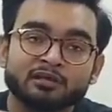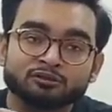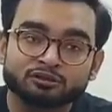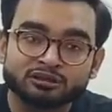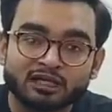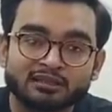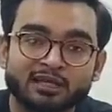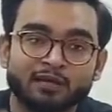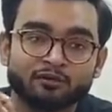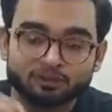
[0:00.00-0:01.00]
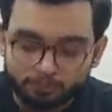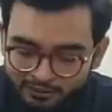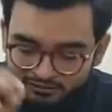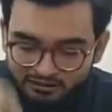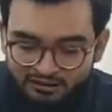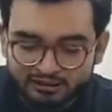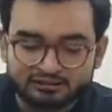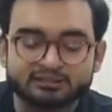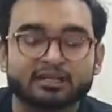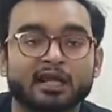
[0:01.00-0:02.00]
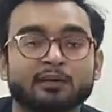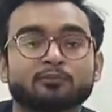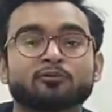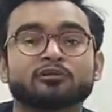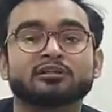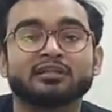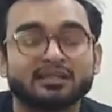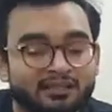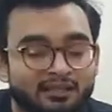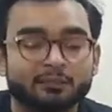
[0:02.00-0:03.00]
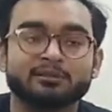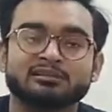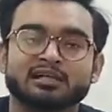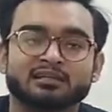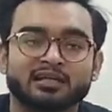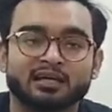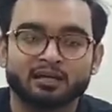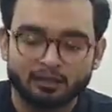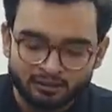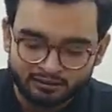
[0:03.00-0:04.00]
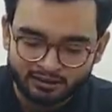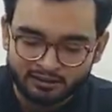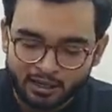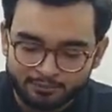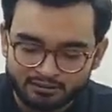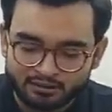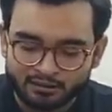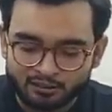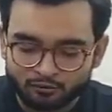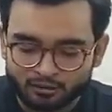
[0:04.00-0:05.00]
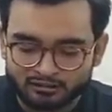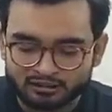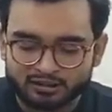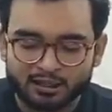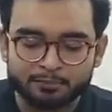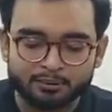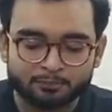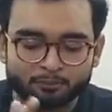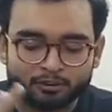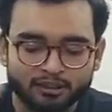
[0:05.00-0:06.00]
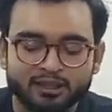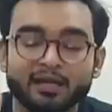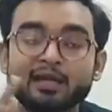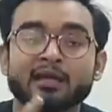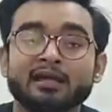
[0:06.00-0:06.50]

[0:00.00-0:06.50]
जो जाते हैं और स्पेशली इस ट्राइब को देखने भी जाते हैं ठीक है नाम याद रखना तो राजा ट्राइब इंपॉर्टेंट है